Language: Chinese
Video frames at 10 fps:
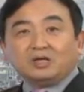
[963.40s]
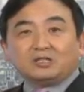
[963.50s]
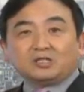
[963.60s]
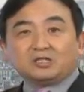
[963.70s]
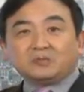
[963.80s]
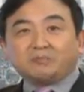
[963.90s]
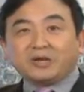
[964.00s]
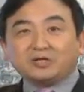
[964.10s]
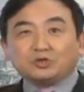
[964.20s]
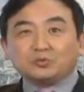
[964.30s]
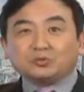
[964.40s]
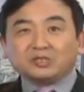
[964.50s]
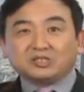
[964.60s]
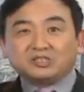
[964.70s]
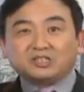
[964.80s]
是背书
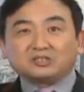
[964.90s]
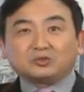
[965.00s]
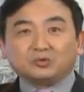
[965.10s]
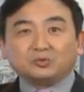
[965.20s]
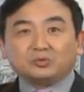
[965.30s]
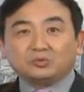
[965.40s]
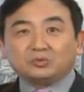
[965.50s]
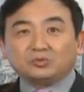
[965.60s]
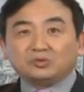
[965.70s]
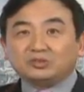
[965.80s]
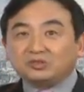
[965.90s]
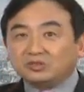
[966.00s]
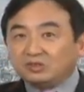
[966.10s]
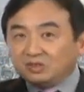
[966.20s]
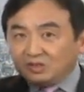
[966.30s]
的是政治局。
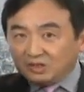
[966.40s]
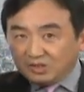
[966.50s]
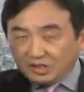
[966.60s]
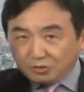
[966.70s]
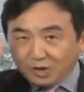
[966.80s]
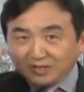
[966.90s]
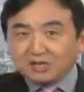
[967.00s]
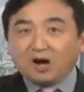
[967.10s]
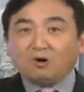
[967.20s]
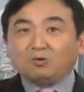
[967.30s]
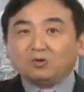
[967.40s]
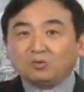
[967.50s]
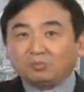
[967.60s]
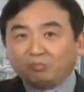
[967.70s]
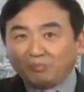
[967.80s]
李元朝
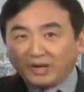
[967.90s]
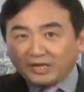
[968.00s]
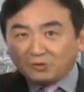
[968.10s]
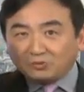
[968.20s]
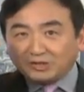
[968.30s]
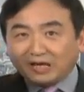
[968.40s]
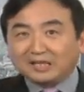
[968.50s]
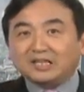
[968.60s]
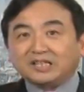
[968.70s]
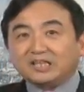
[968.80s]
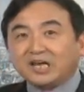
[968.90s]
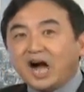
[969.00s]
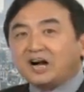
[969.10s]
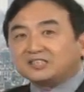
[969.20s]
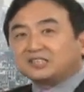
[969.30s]
没有能力
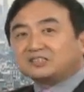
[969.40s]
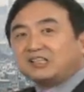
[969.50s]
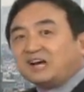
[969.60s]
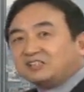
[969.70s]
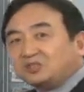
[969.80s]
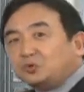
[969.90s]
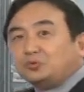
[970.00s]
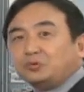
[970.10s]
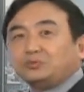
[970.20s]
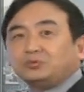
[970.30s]
抗争党的纪律、